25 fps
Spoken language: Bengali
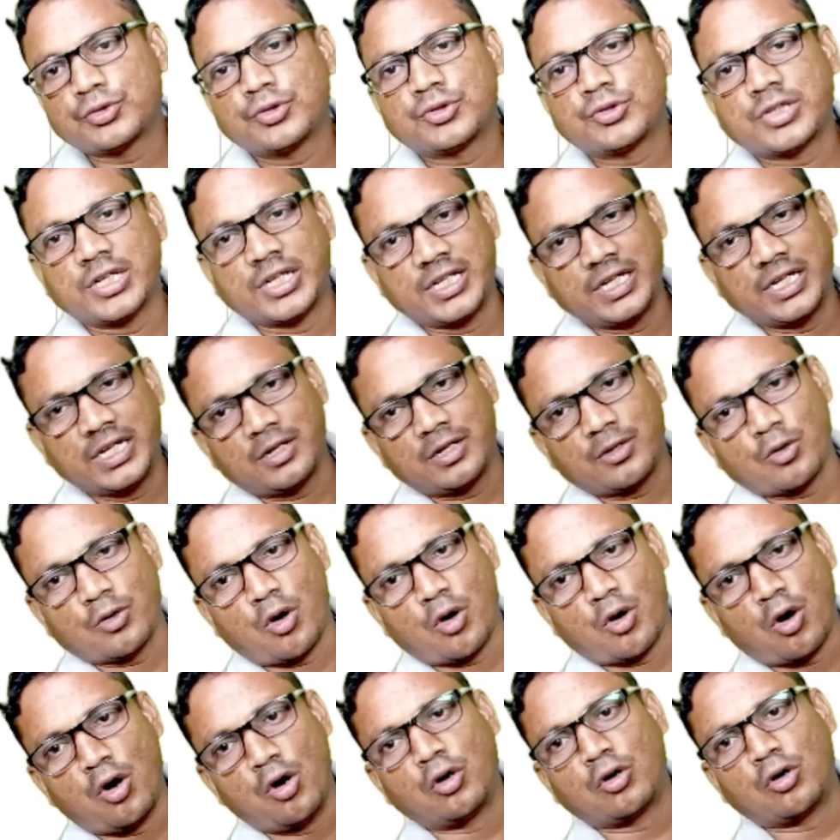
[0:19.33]
শ্রেণীর
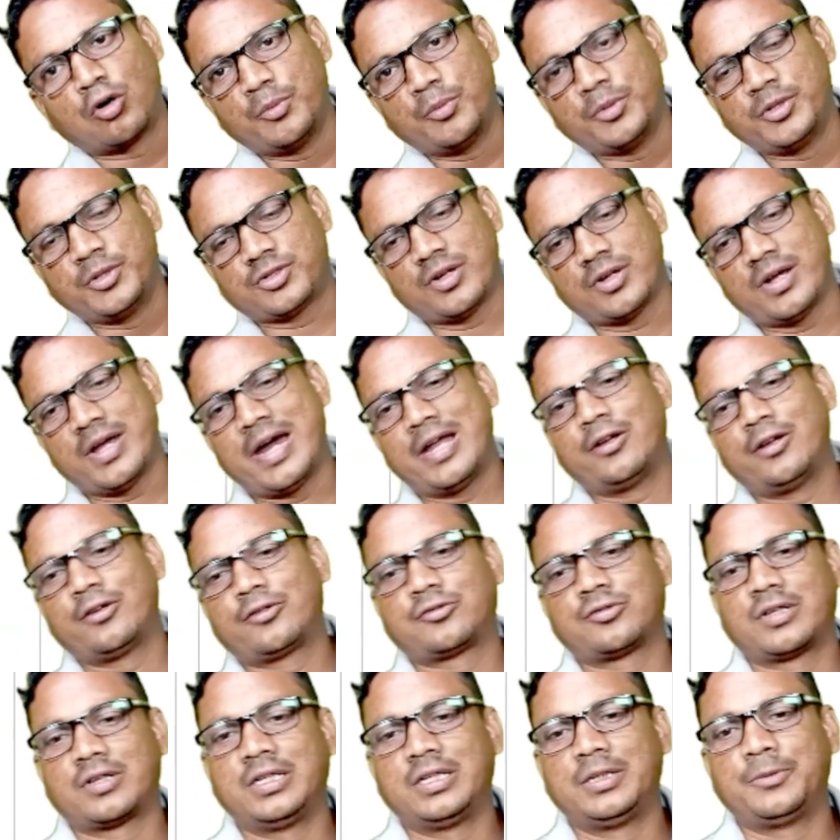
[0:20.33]
অঙ্ক বিষয়ে আরও
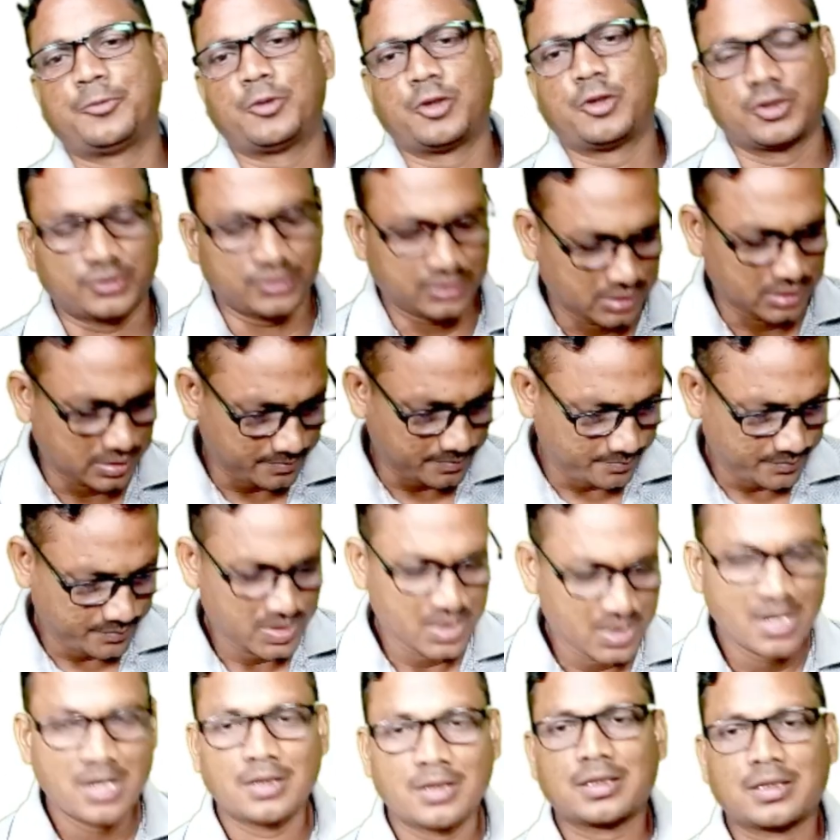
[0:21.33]
একটুখানি পড়াশোনা
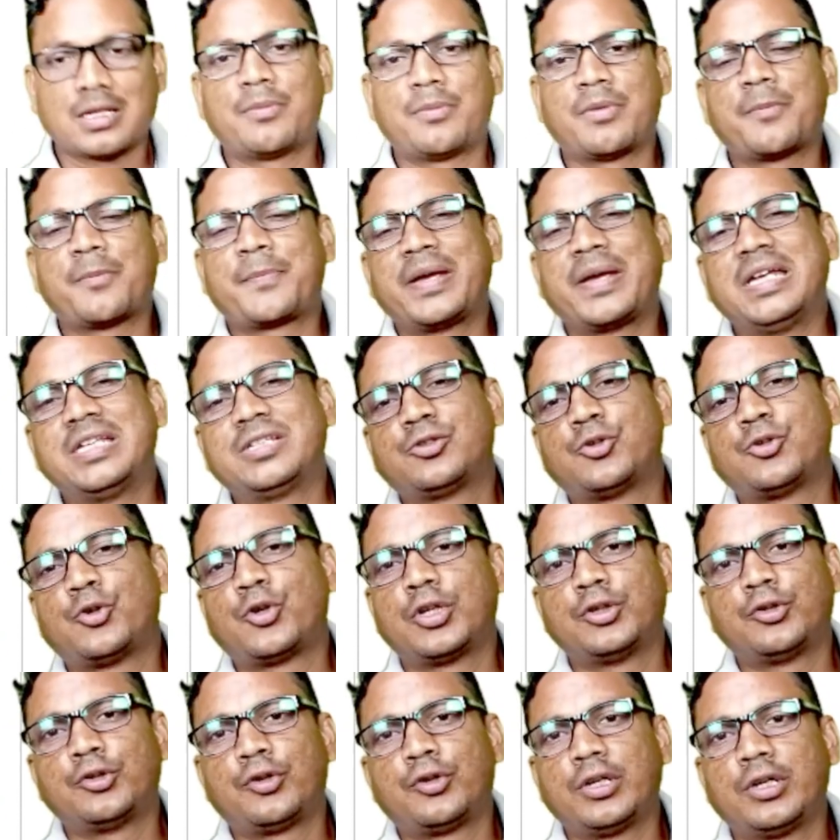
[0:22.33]
আমরা পেজ ধরে
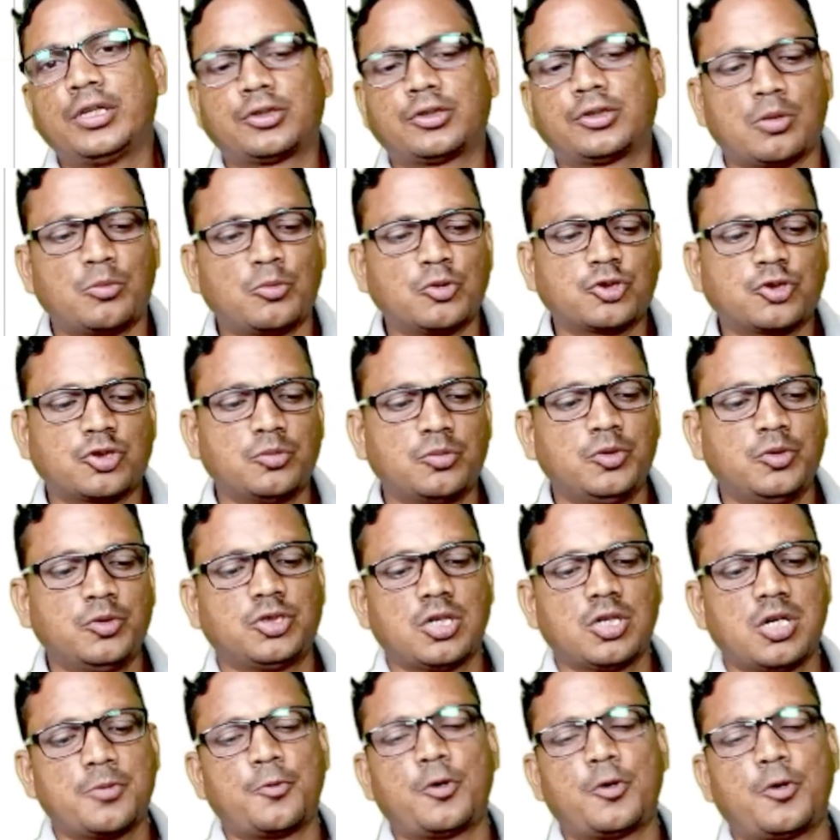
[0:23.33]
ধরে সমস্ত
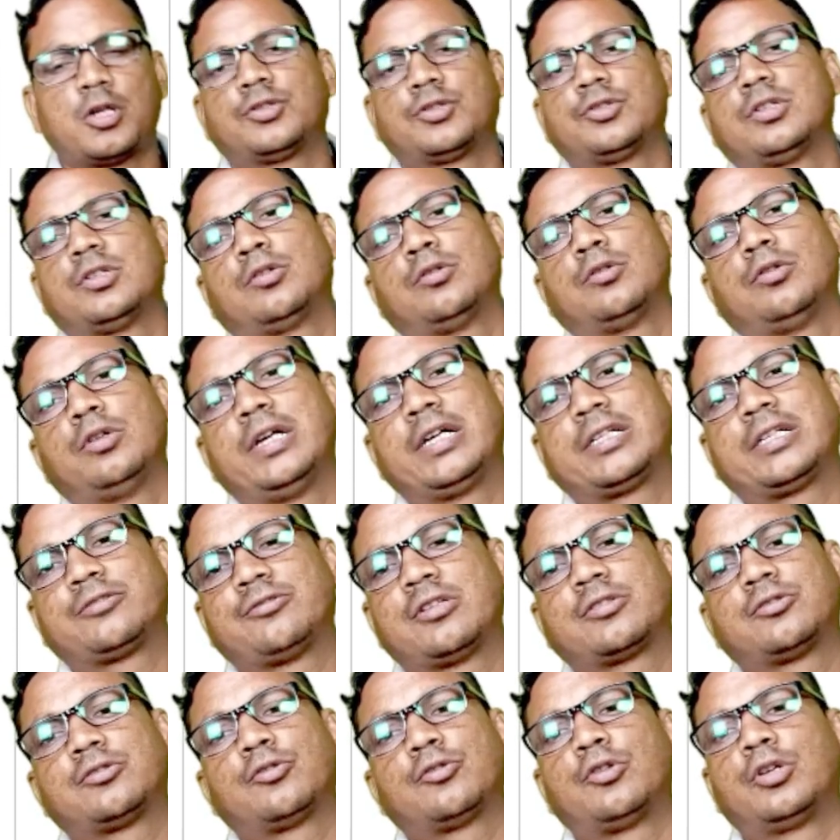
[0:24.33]
বিষয়ে পড়াশোনাগুলো একটু
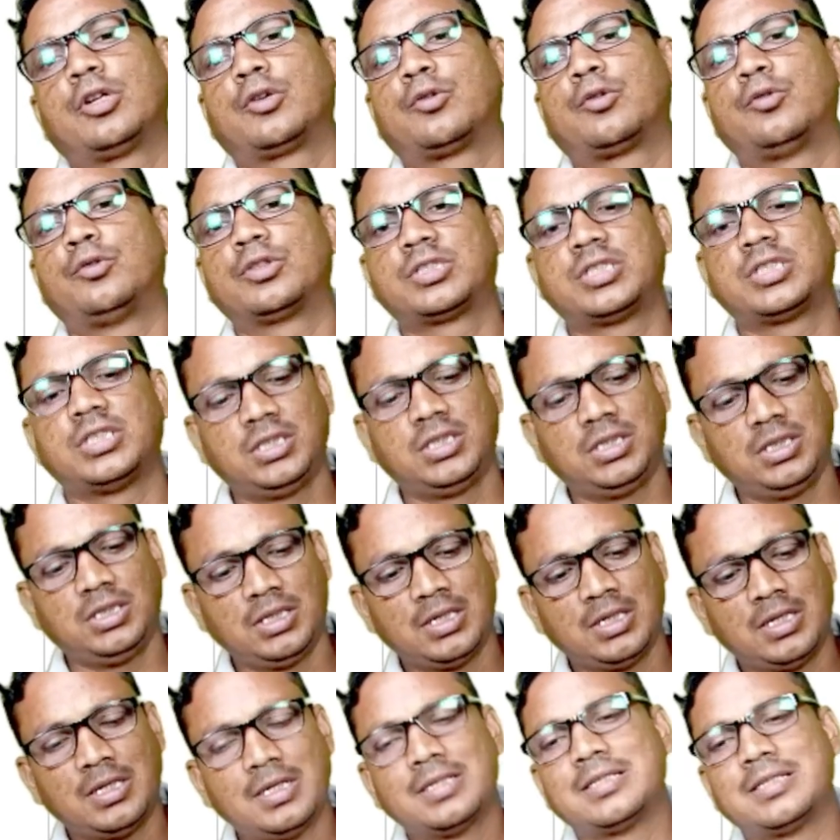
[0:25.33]
একটু করে করছি
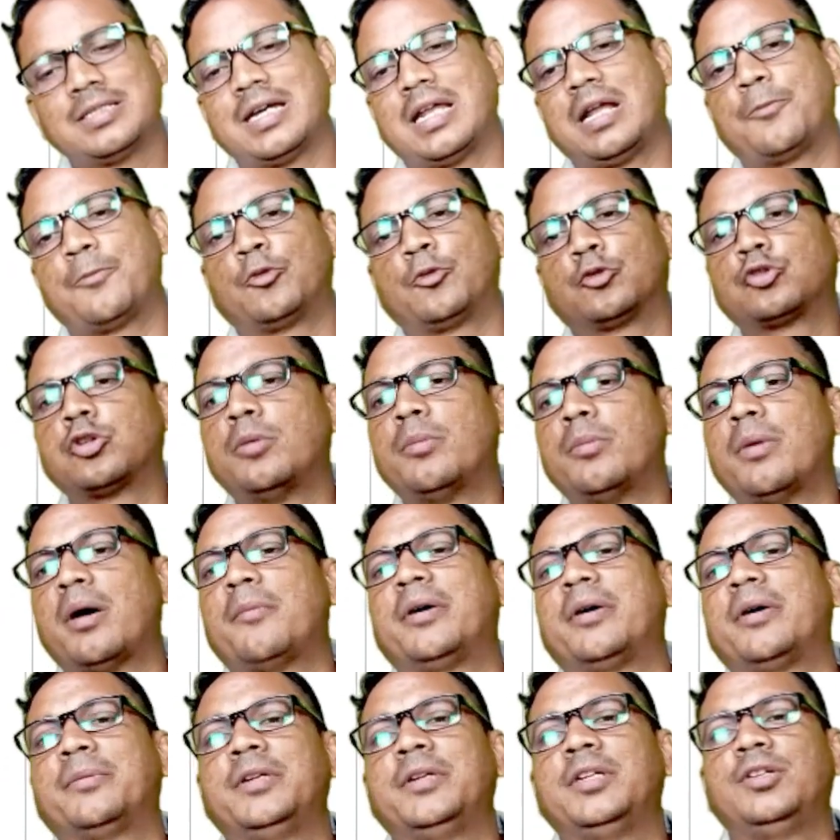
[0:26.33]
যারা প্রথম
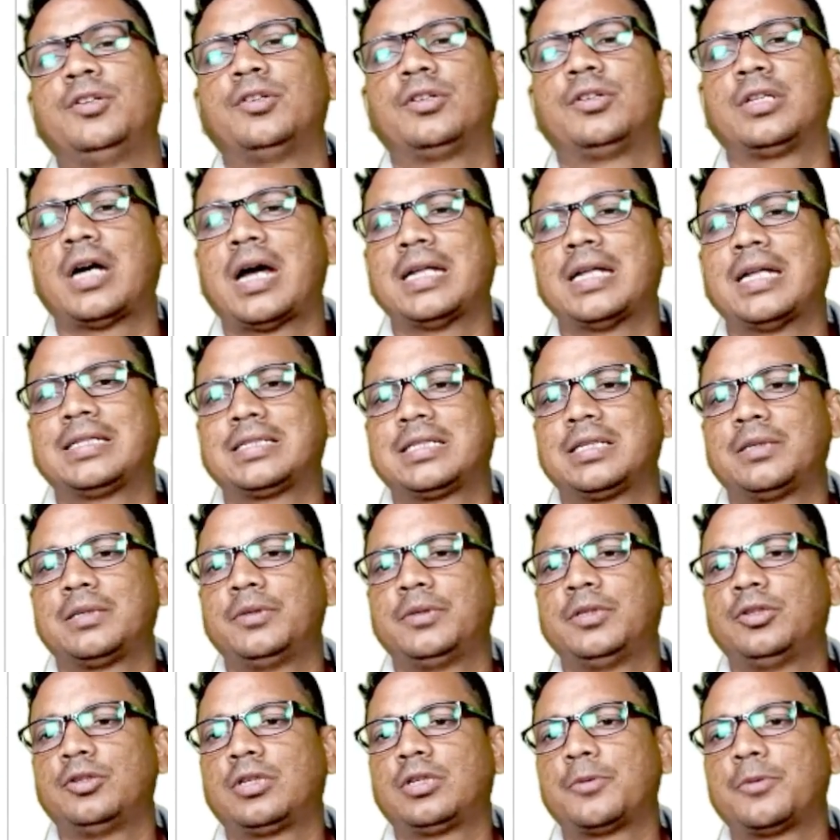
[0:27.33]
আমার ভিডিওটা আজকের
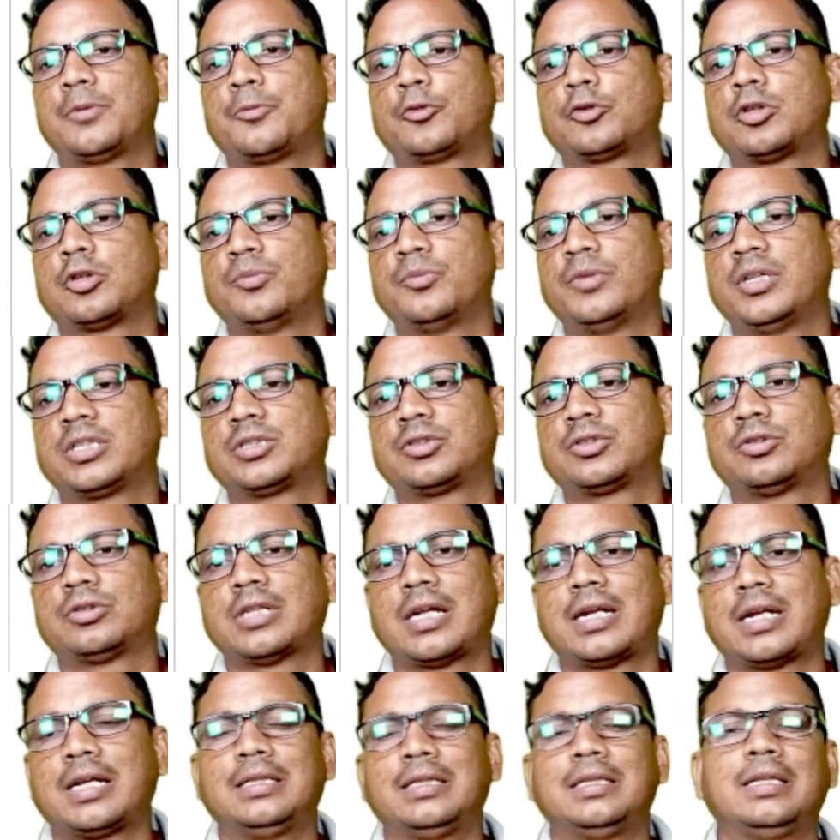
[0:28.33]
ভিডিওটাই প্রথম দেখছো
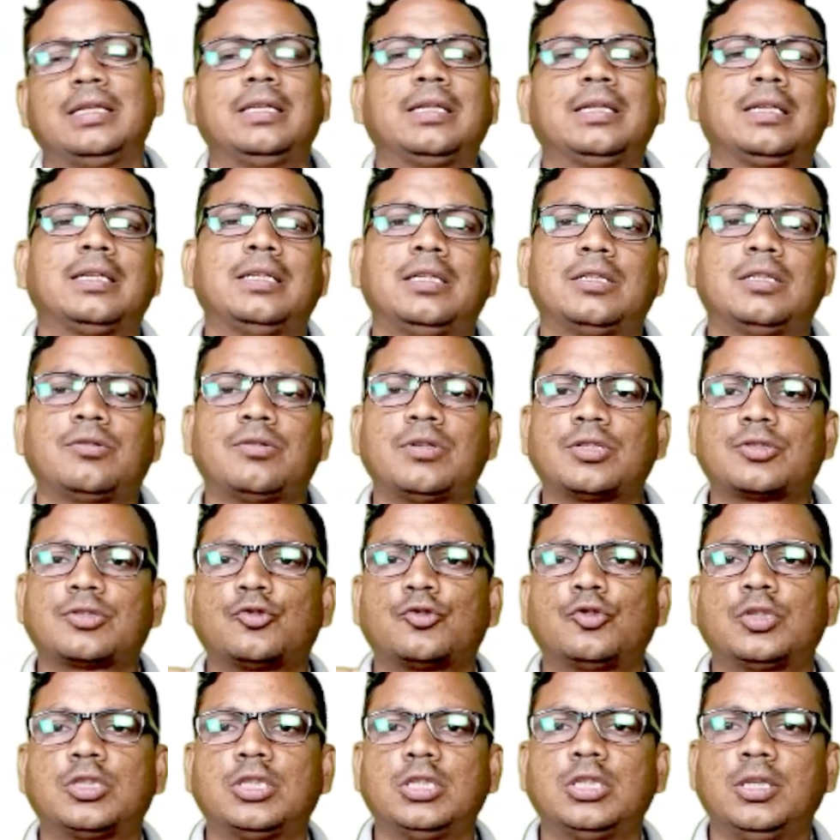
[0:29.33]
তাদেরকে রিকোয়েস্ট
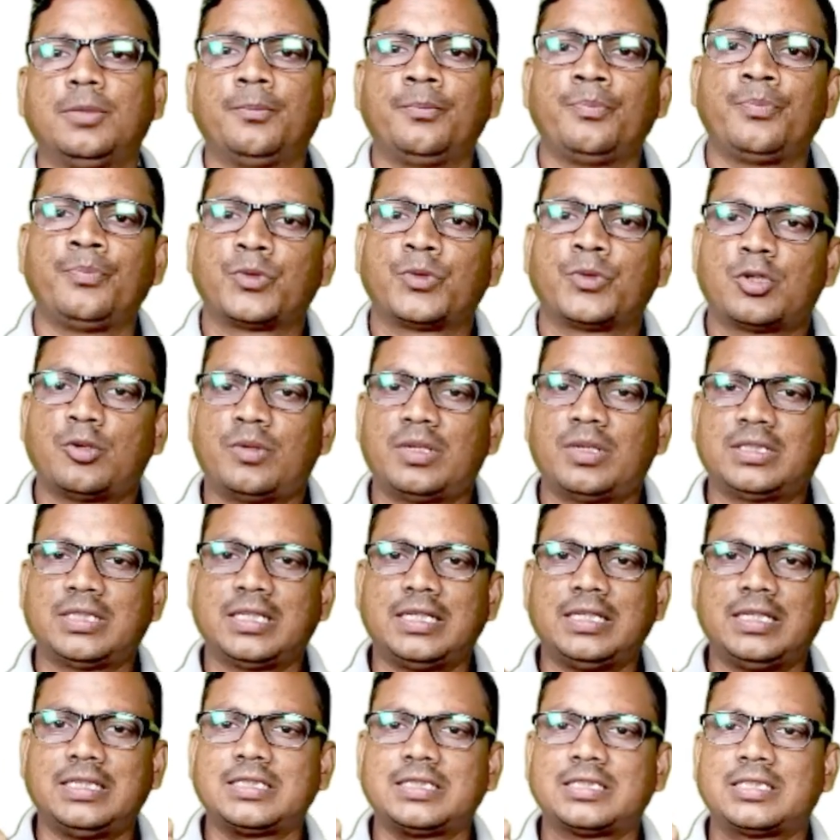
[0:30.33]
করছি তোমরা
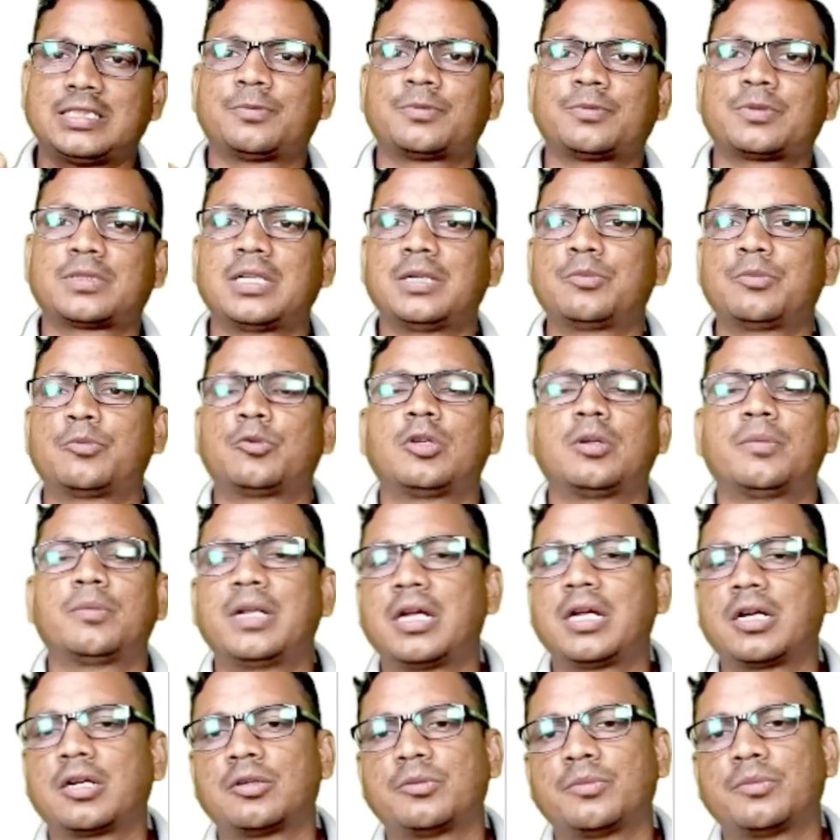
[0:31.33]
চ্যানেলটা সাবস্ক্রাইব করে
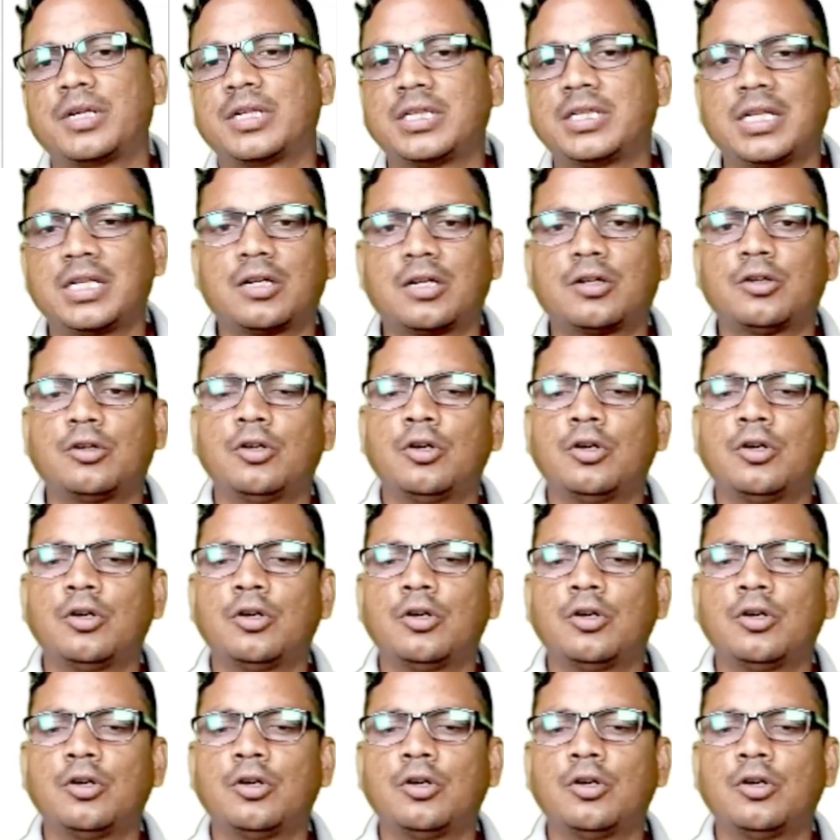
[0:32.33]
বেলাইকন বাজিয়ে রাখো